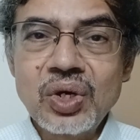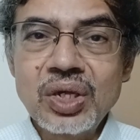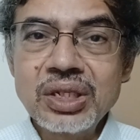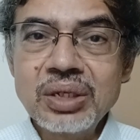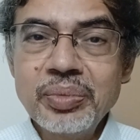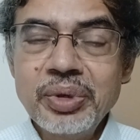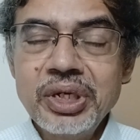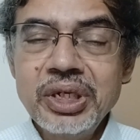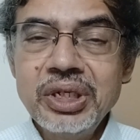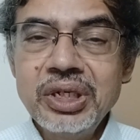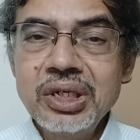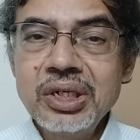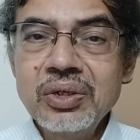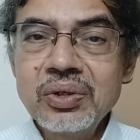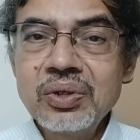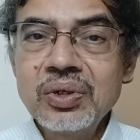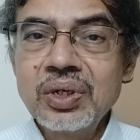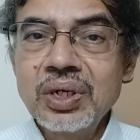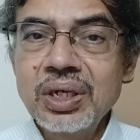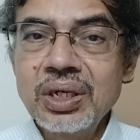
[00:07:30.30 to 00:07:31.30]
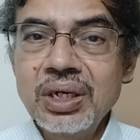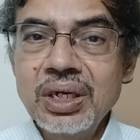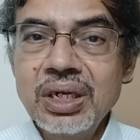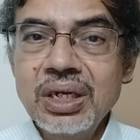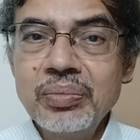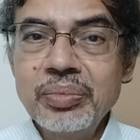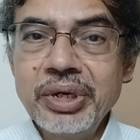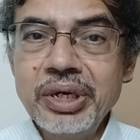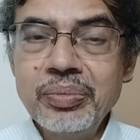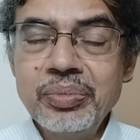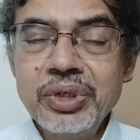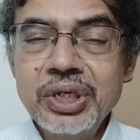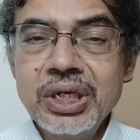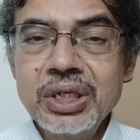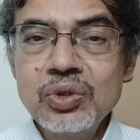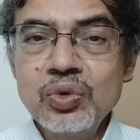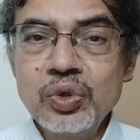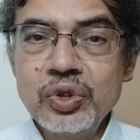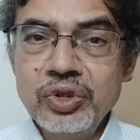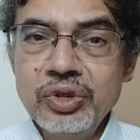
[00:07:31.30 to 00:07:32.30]
ஸோ அந்த மாதிரி இருக்கிறவங்களுக்கெல்லாம் நம்ம
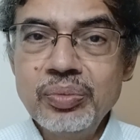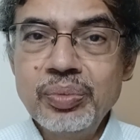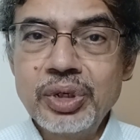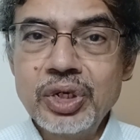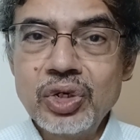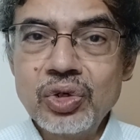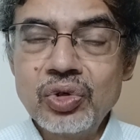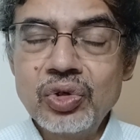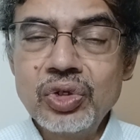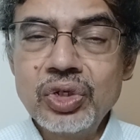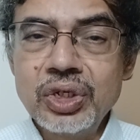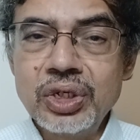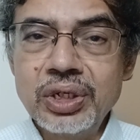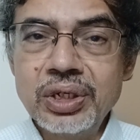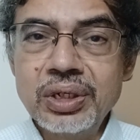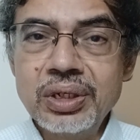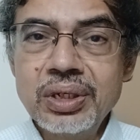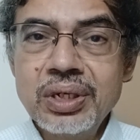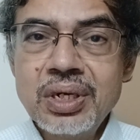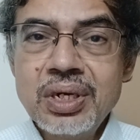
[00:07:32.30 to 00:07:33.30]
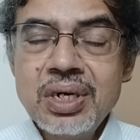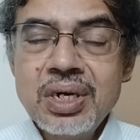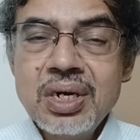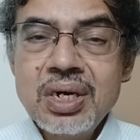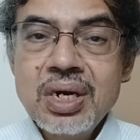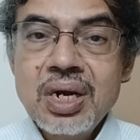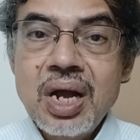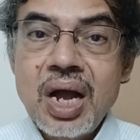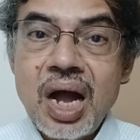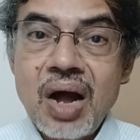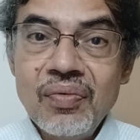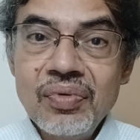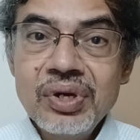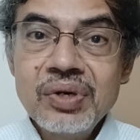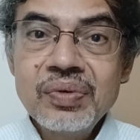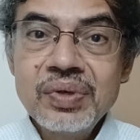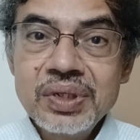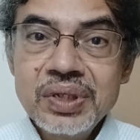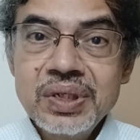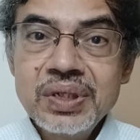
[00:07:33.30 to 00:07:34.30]
எப்படியாவது உதவி பண்ணணுன்ட்டு அவர்
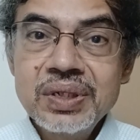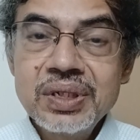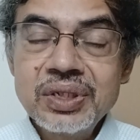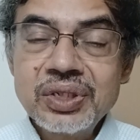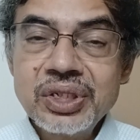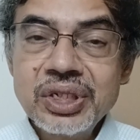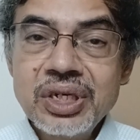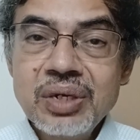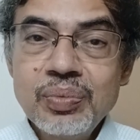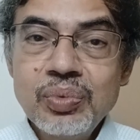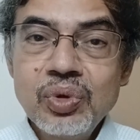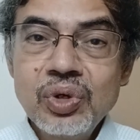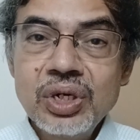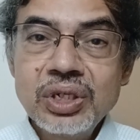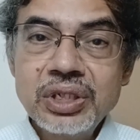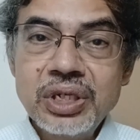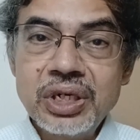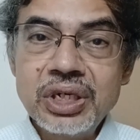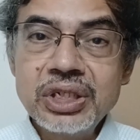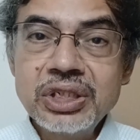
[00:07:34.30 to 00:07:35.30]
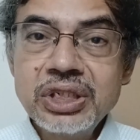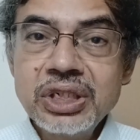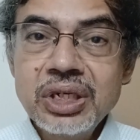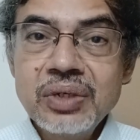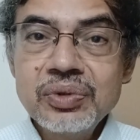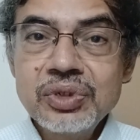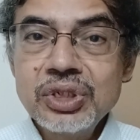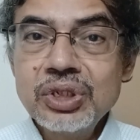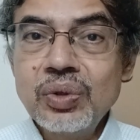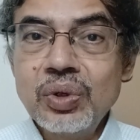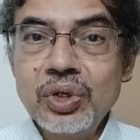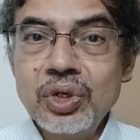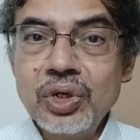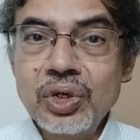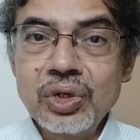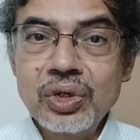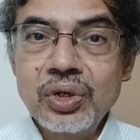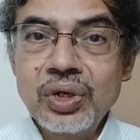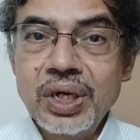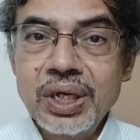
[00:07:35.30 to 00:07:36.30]
வந்து இந்த சிங்கப்பூரில் இந்த ரிசர்வ்ஸ்னு ஒன்று
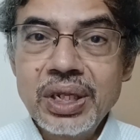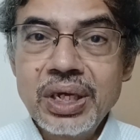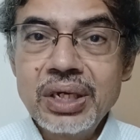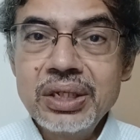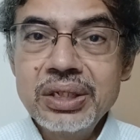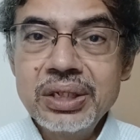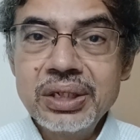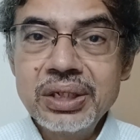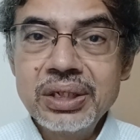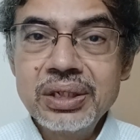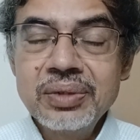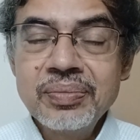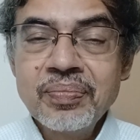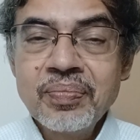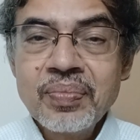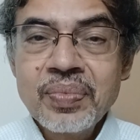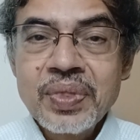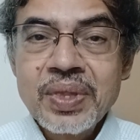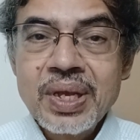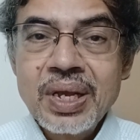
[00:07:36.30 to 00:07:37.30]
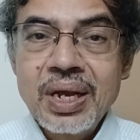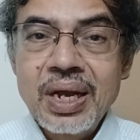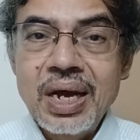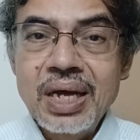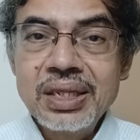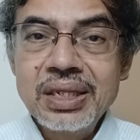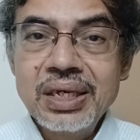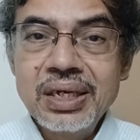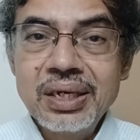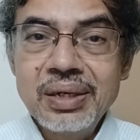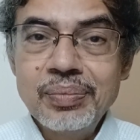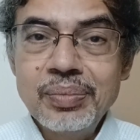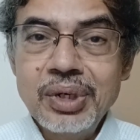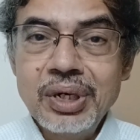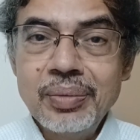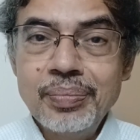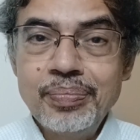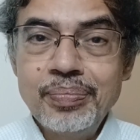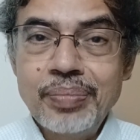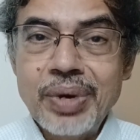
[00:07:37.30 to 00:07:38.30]
இருக்கும் அதாவது அந்த
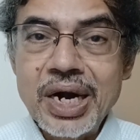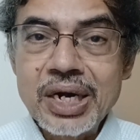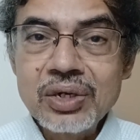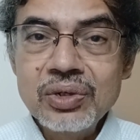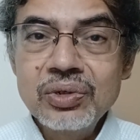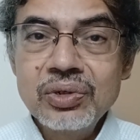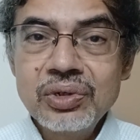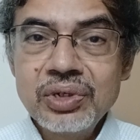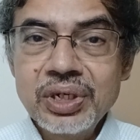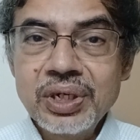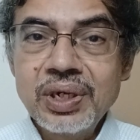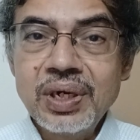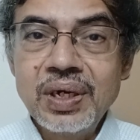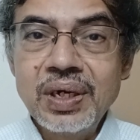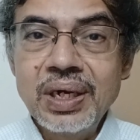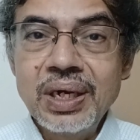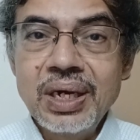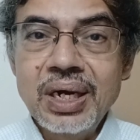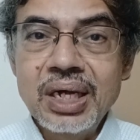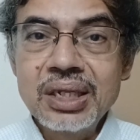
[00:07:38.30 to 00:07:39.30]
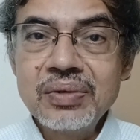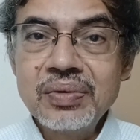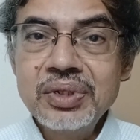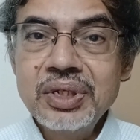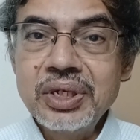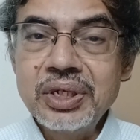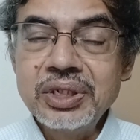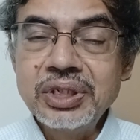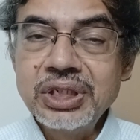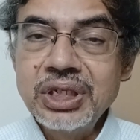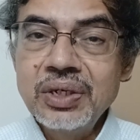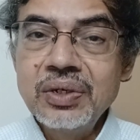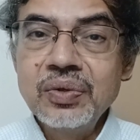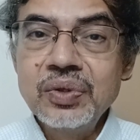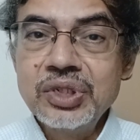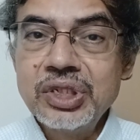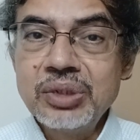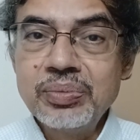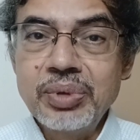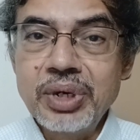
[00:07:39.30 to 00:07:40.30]
பணம் இருக்கு இல்லையா அதை வந்து ரிசர்வில்
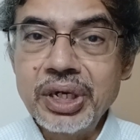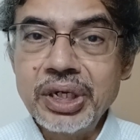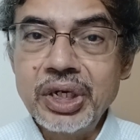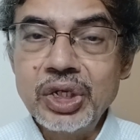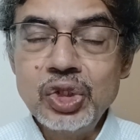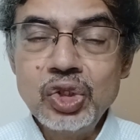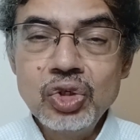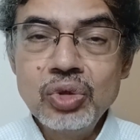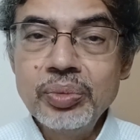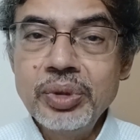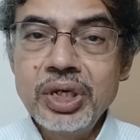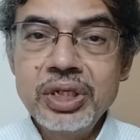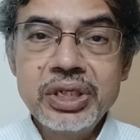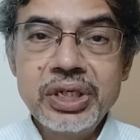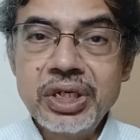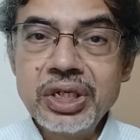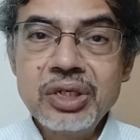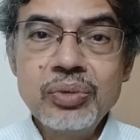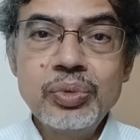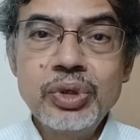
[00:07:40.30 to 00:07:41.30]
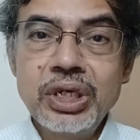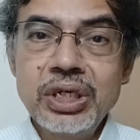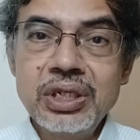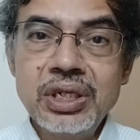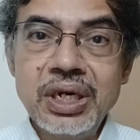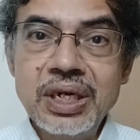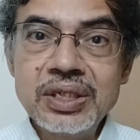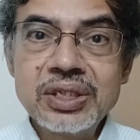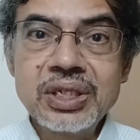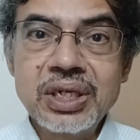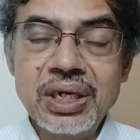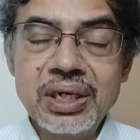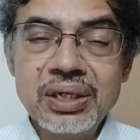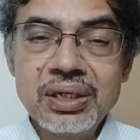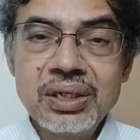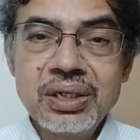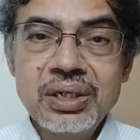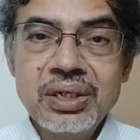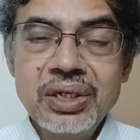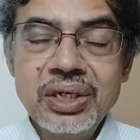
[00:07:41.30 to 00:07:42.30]
வச்சுருப்பாங்க எதுக்குமே அதை எடுக்க முடியாது லேஸில்
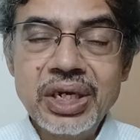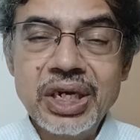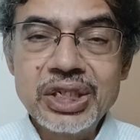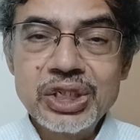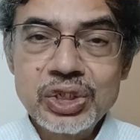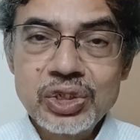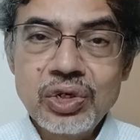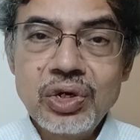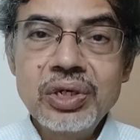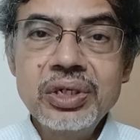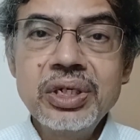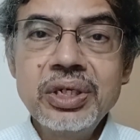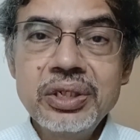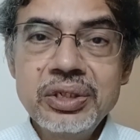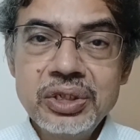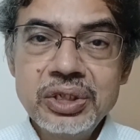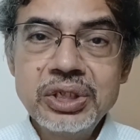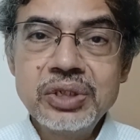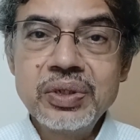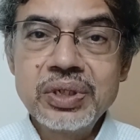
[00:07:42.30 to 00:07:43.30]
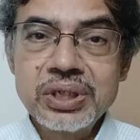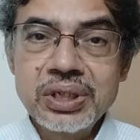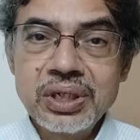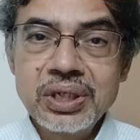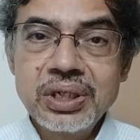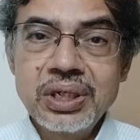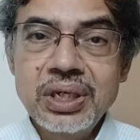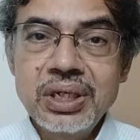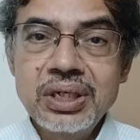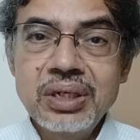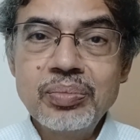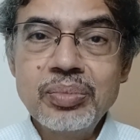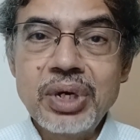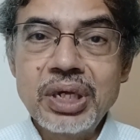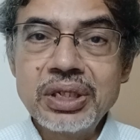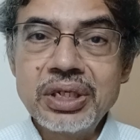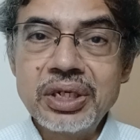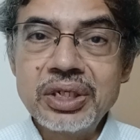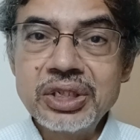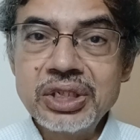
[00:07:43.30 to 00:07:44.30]
எக்ஸ்ட்ராடினரி சுச்சுவேஷனில் தான் நம்ம
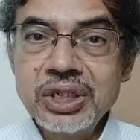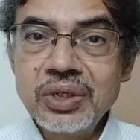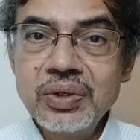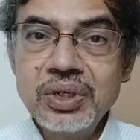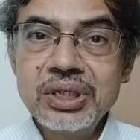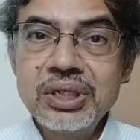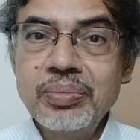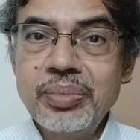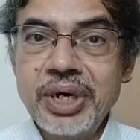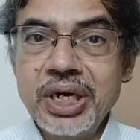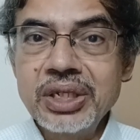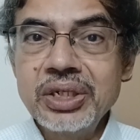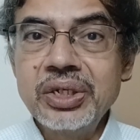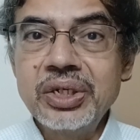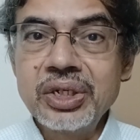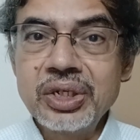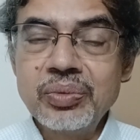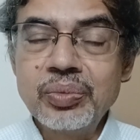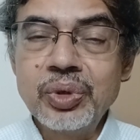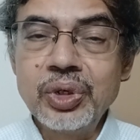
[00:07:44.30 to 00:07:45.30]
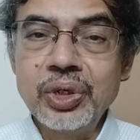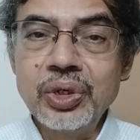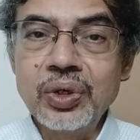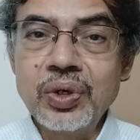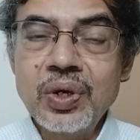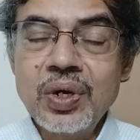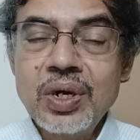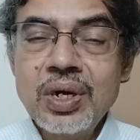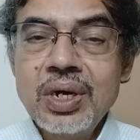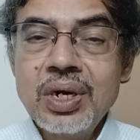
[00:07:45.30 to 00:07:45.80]
அந்த ரிசர்வ்லேருந்து பணத்தை எடுக்க முடியும்